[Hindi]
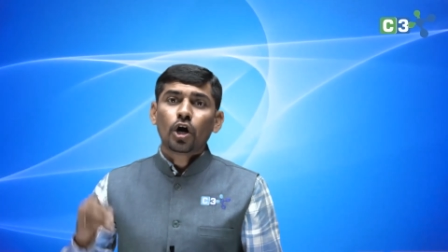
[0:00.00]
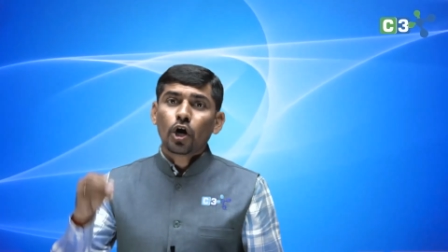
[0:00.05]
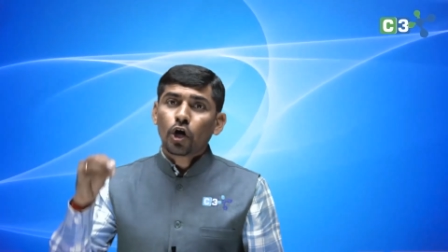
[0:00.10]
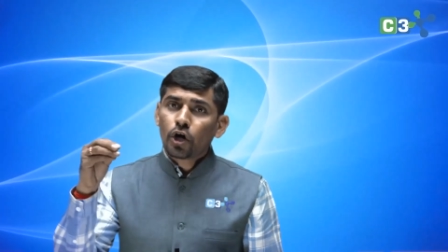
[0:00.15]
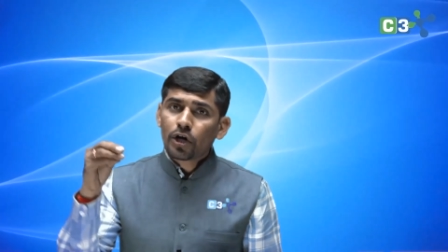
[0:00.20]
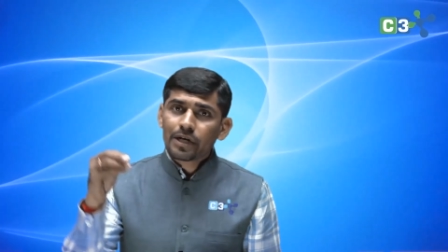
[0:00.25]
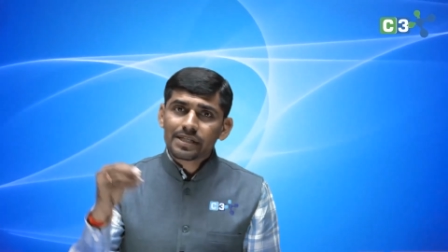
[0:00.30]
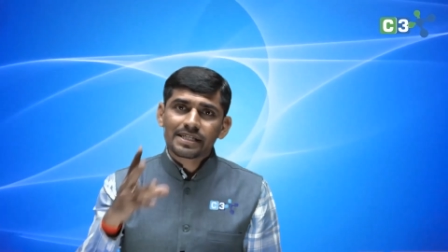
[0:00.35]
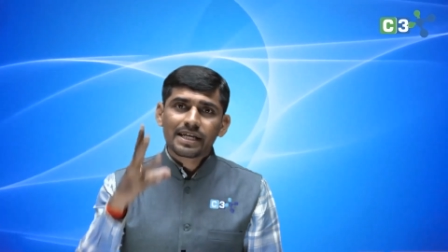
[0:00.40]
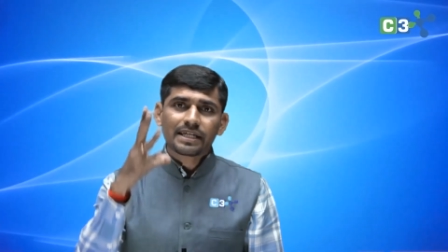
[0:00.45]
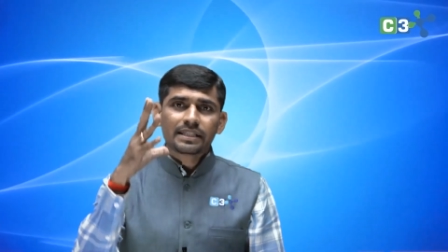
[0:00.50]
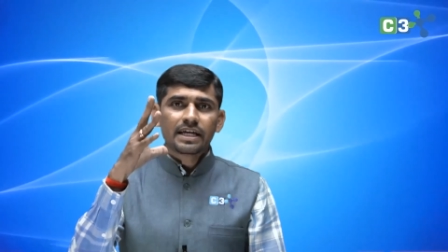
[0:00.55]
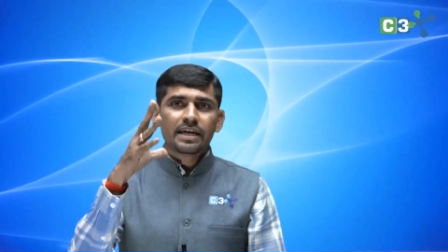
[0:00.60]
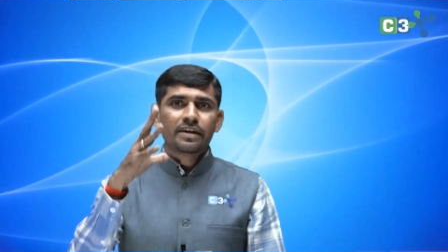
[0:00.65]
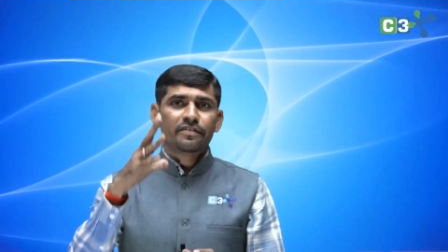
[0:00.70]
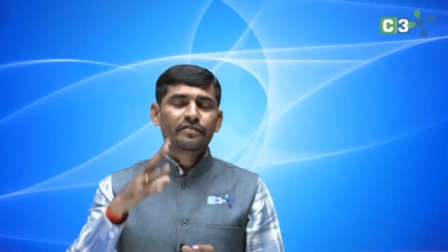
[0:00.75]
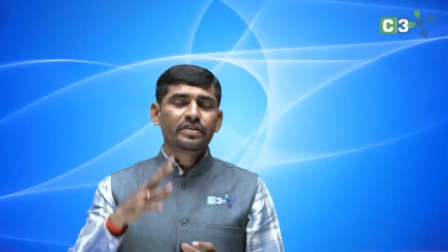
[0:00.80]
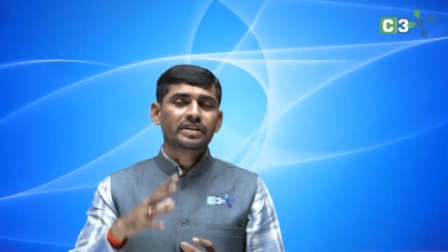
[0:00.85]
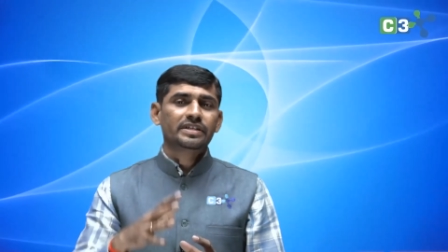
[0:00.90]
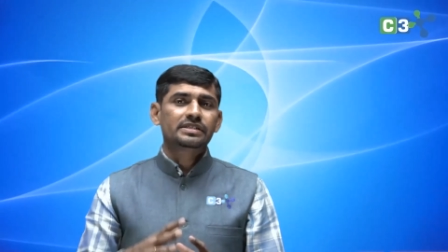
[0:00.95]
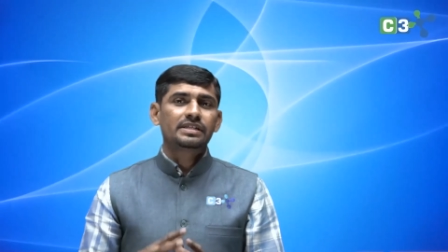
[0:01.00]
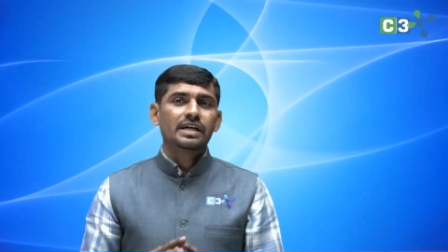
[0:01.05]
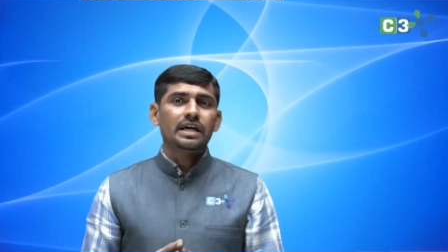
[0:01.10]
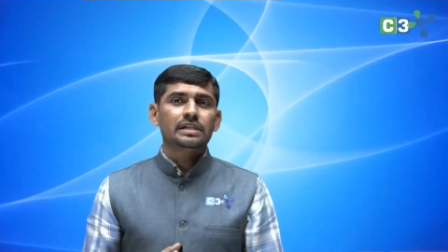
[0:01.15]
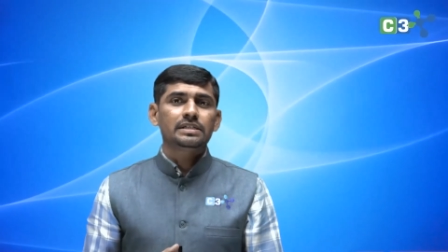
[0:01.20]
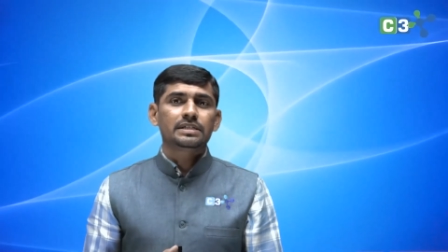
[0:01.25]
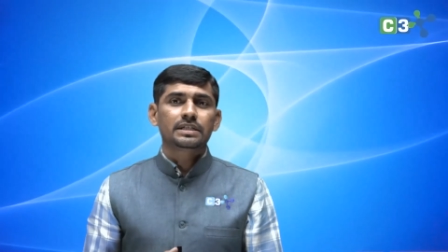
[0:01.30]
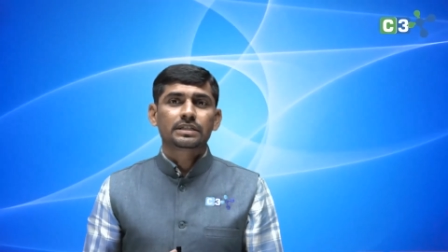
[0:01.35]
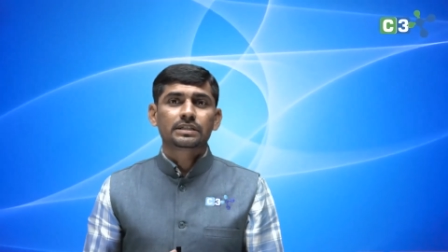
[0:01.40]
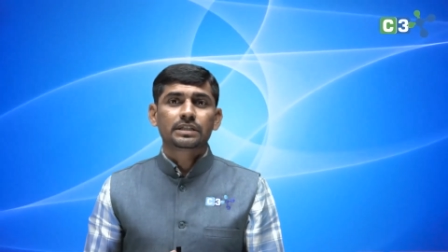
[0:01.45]
और ज्यादा एफर्ट्स डाल
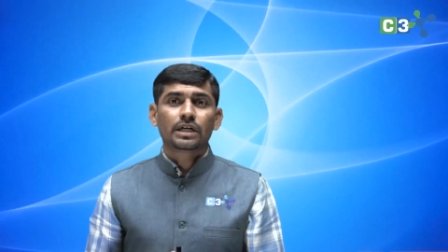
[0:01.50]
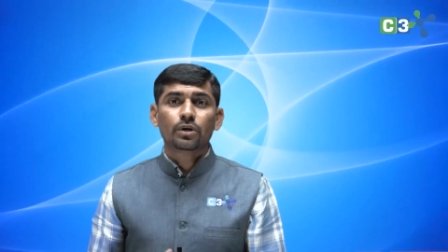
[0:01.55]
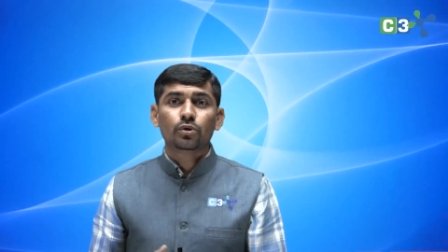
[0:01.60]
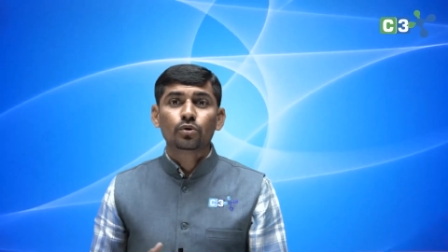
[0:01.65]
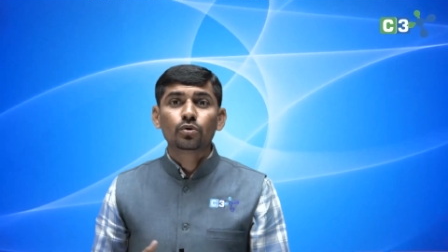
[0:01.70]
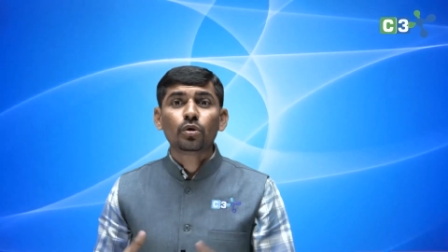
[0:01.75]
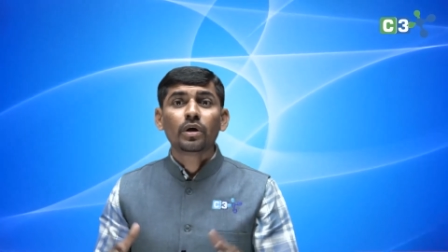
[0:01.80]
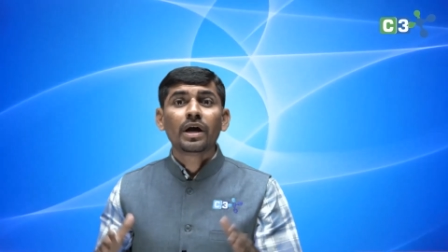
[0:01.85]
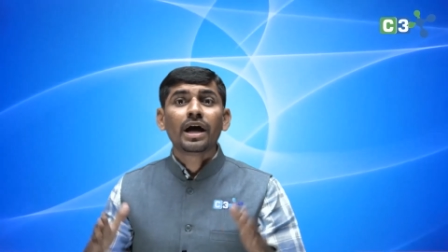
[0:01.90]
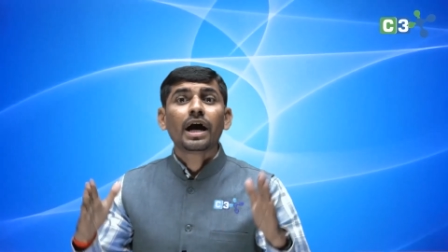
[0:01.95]
सकता हूं